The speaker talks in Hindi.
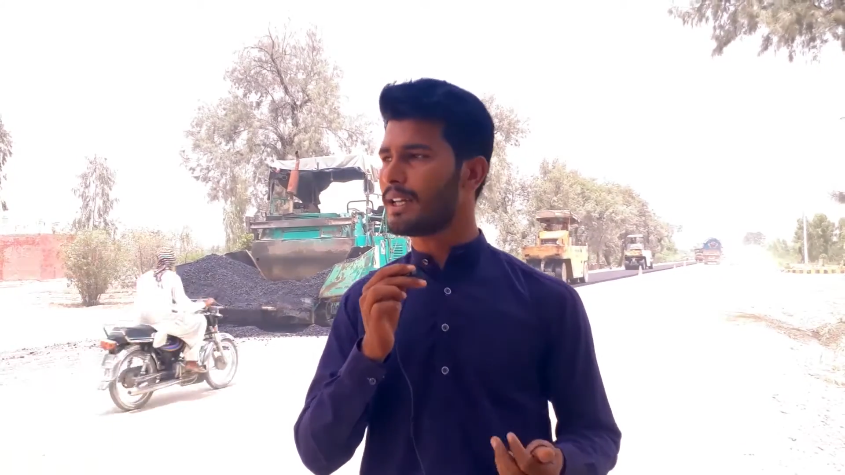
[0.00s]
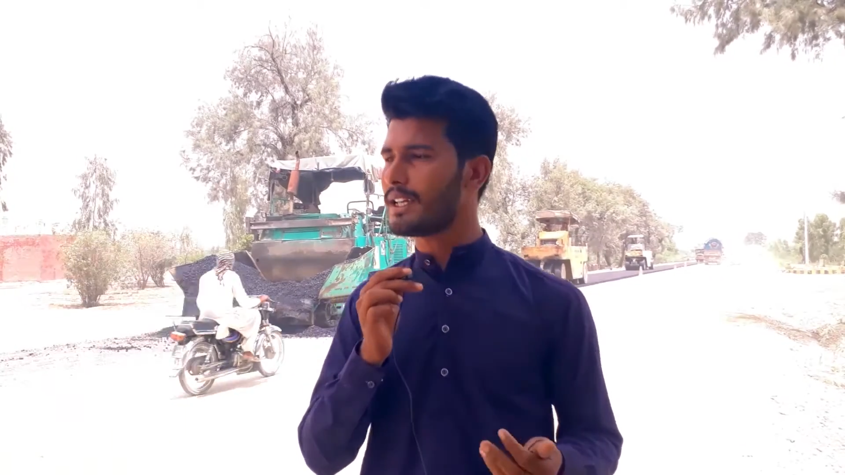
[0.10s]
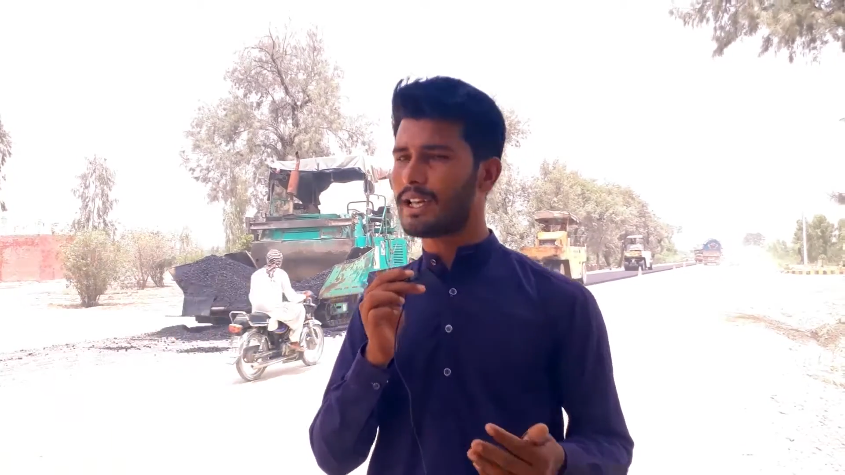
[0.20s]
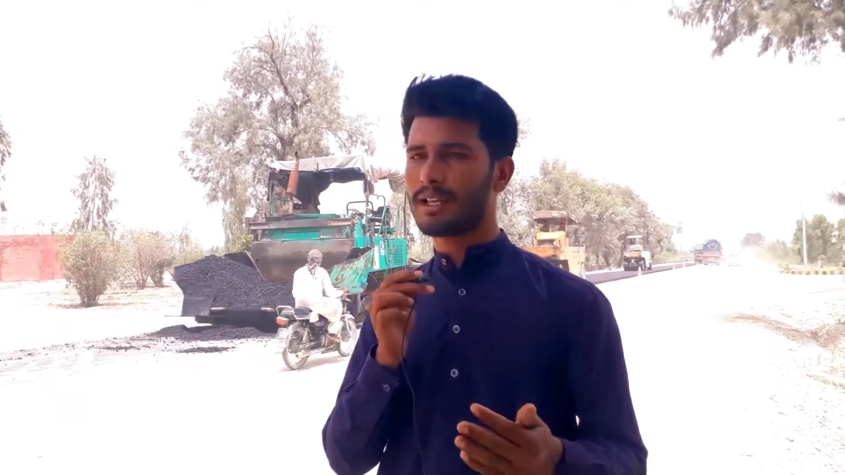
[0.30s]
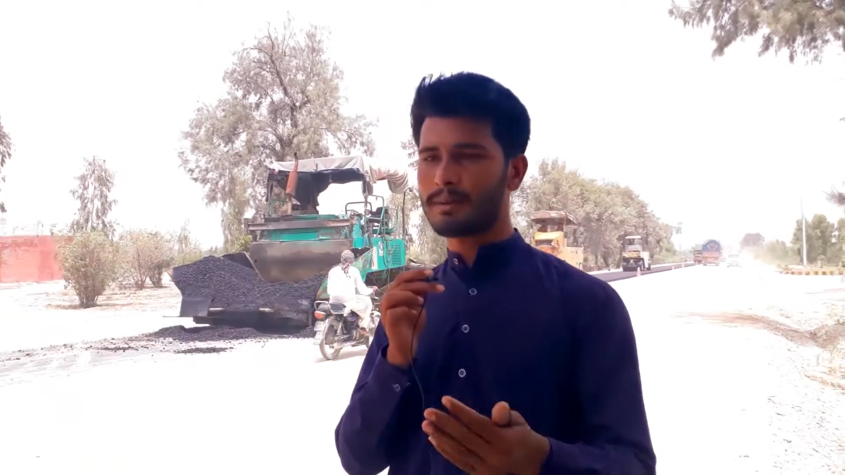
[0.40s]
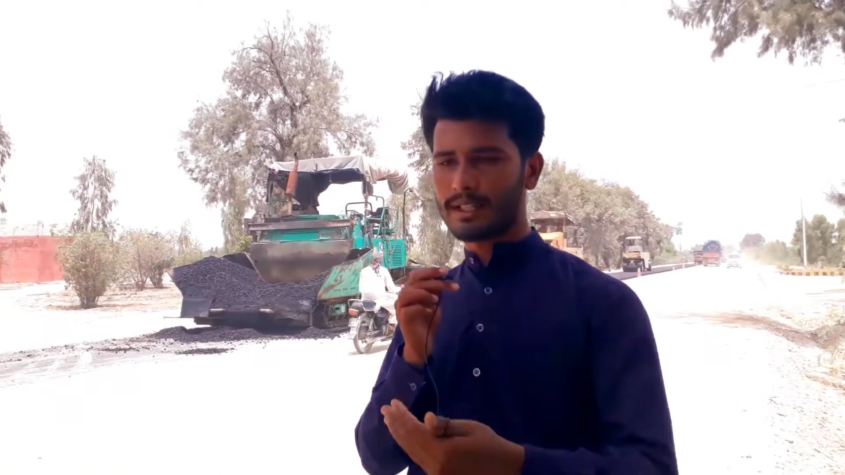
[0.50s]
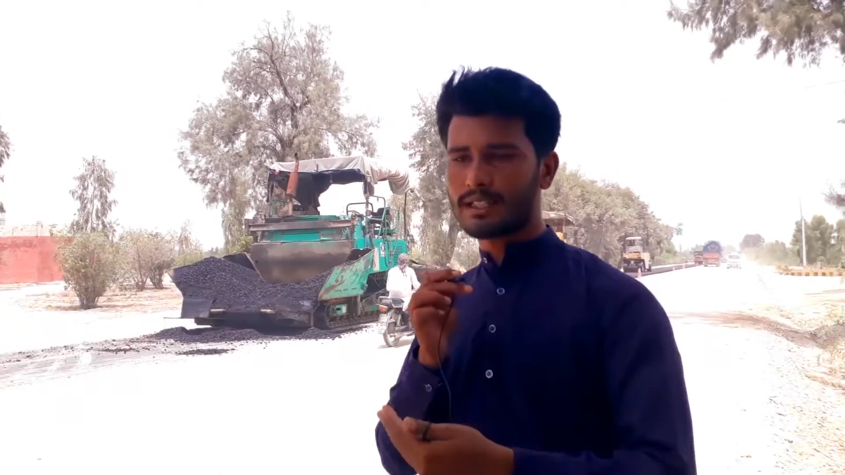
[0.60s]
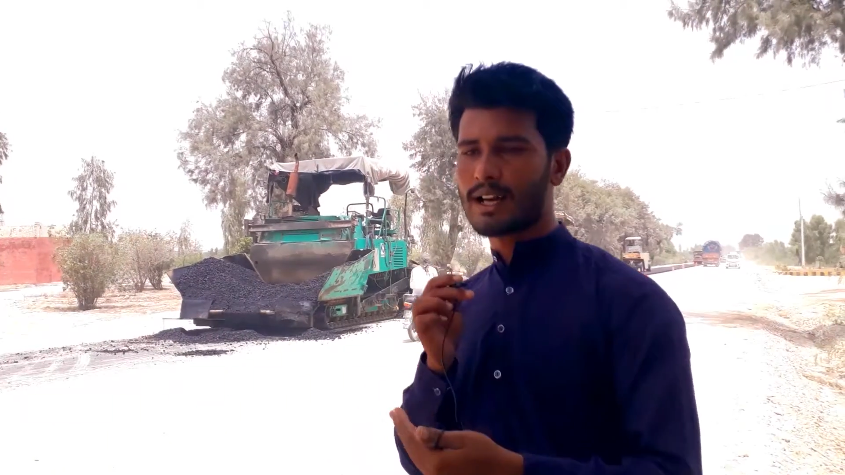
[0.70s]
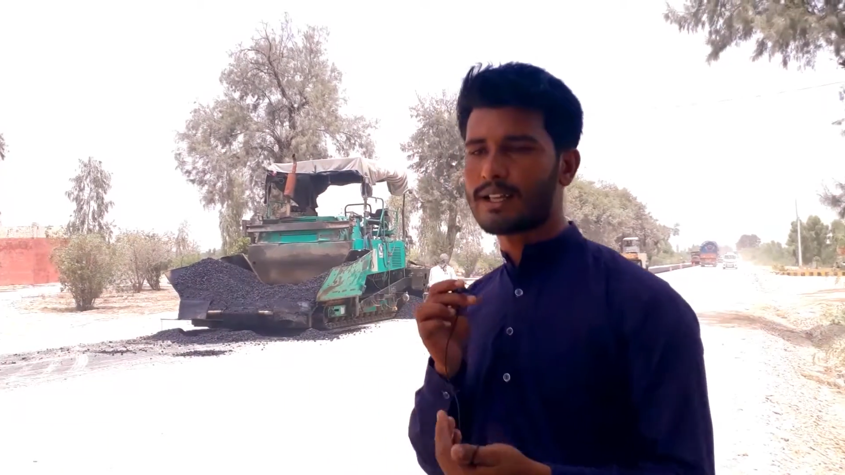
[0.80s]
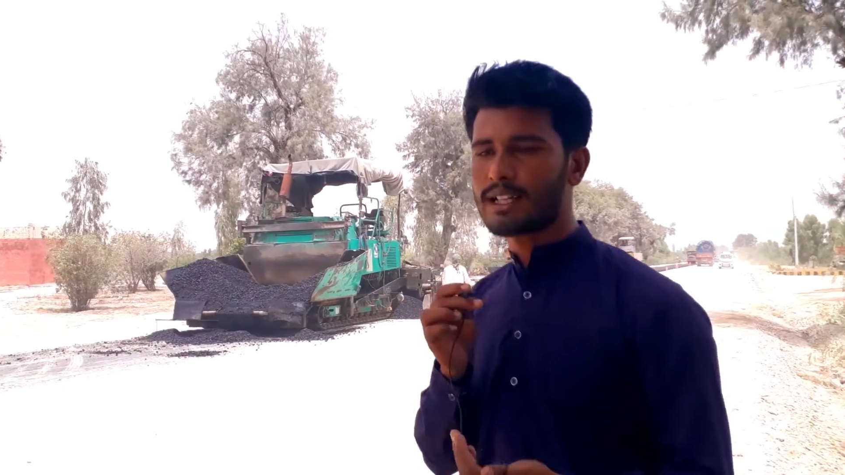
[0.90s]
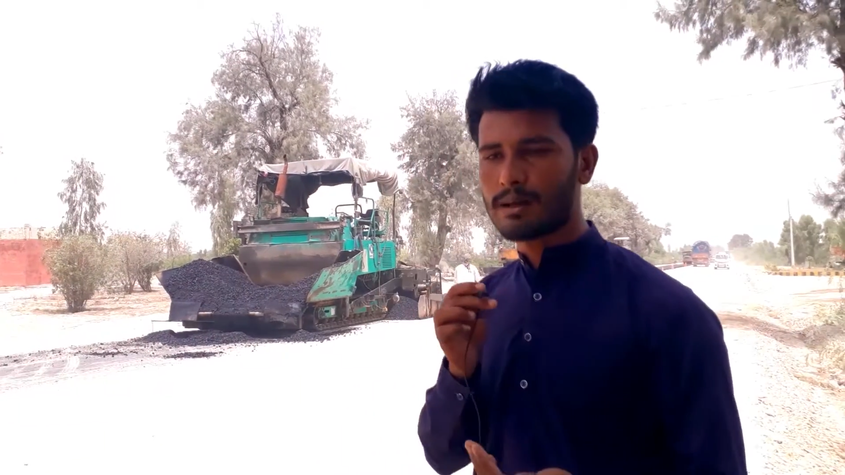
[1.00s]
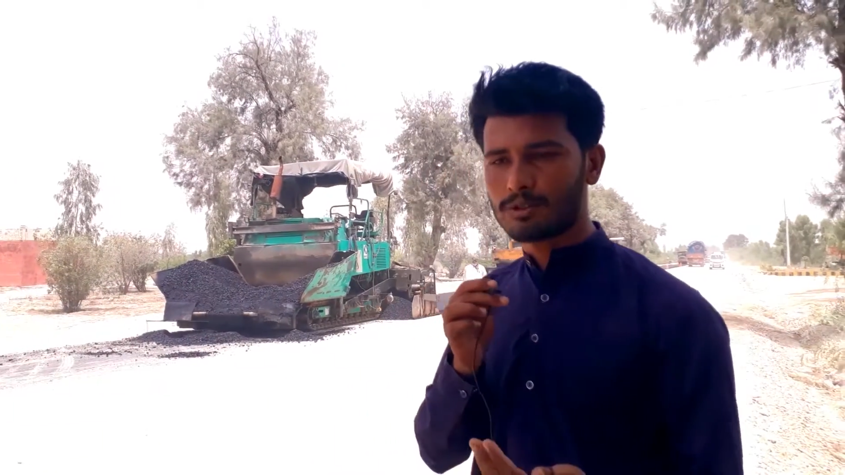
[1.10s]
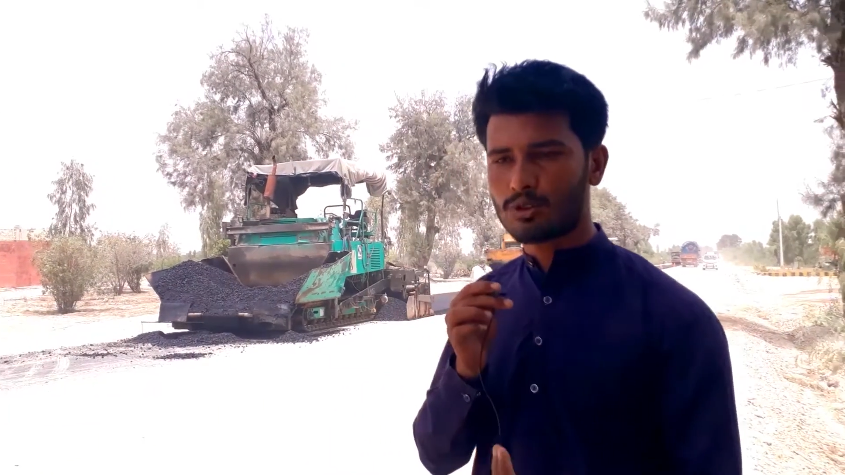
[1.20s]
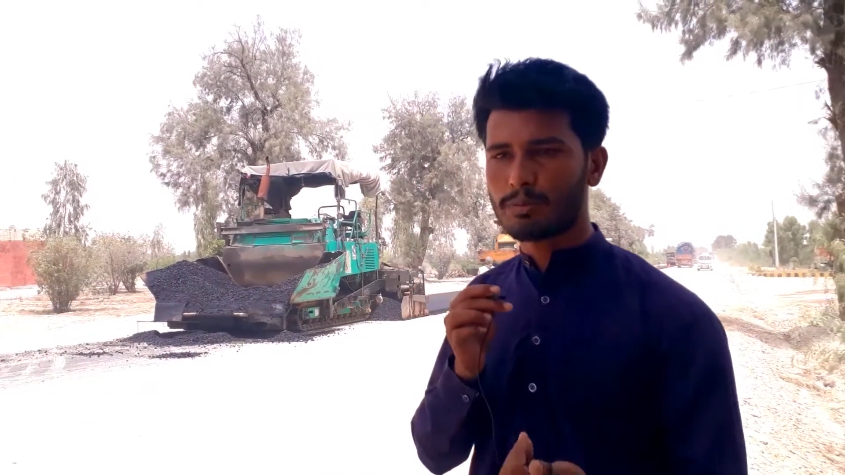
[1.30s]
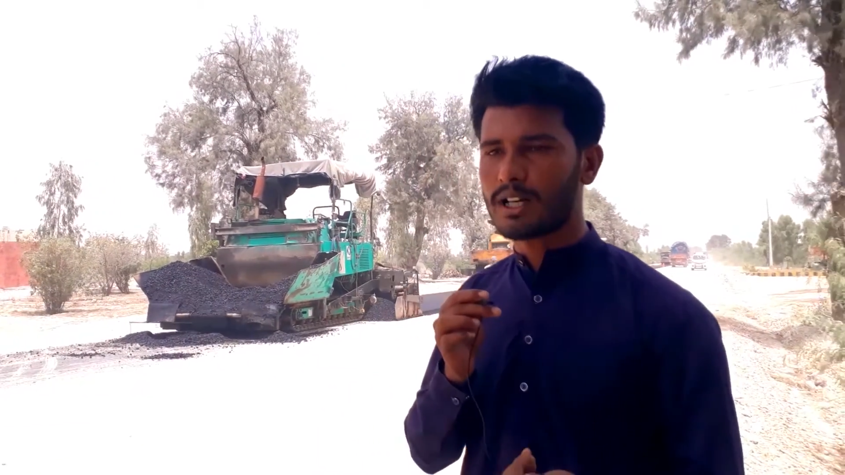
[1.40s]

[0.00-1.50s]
भाई एक मिनट इधर आइएगा आपसे कोई